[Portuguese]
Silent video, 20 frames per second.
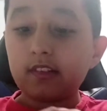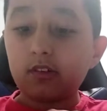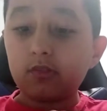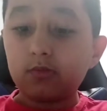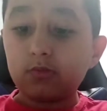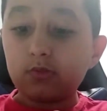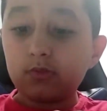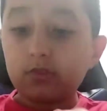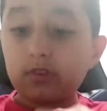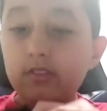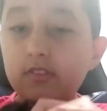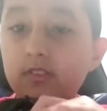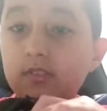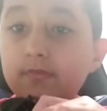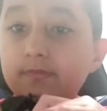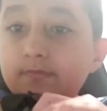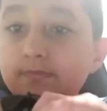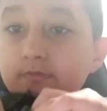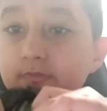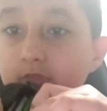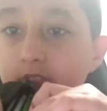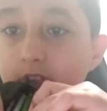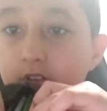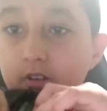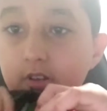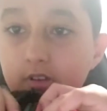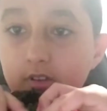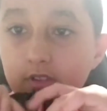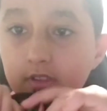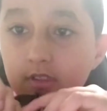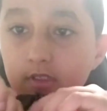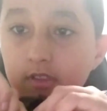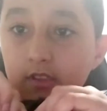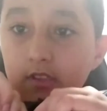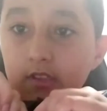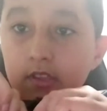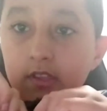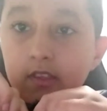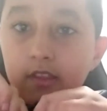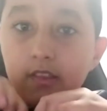são os, ó,
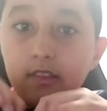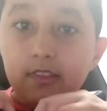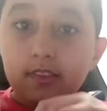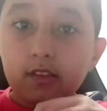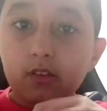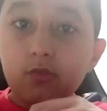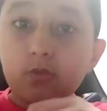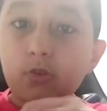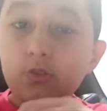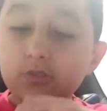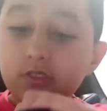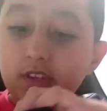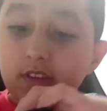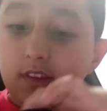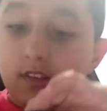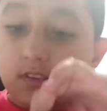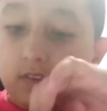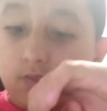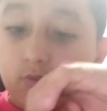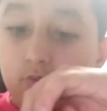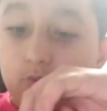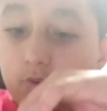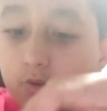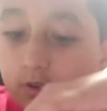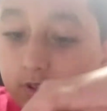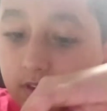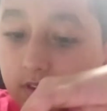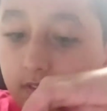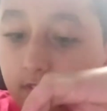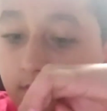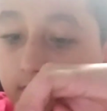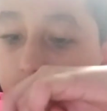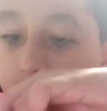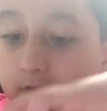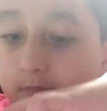são outras cores